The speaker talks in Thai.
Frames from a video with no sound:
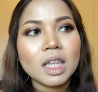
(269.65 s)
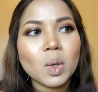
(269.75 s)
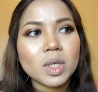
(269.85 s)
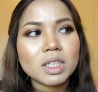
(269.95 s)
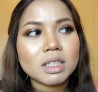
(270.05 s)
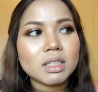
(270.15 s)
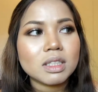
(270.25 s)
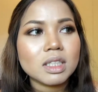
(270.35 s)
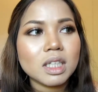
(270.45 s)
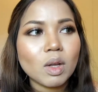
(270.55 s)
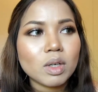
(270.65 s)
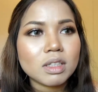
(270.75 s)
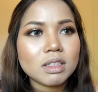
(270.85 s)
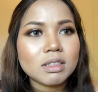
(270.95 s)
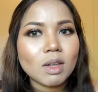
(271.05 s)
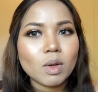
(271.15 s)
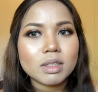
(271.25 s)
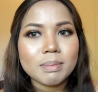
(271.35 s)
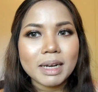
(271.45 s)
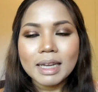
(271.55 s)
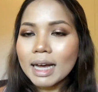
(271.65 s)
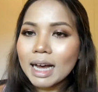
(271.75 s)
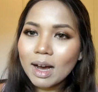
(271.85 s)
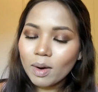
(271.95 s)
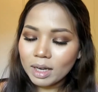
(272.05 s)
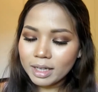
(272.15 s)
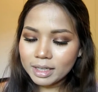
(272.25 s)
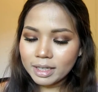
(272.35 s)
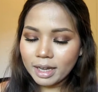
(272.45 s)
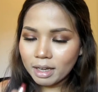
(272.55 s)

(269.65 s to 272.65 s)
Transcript: รสรสรสมะนาวอะไรอย่างเงี้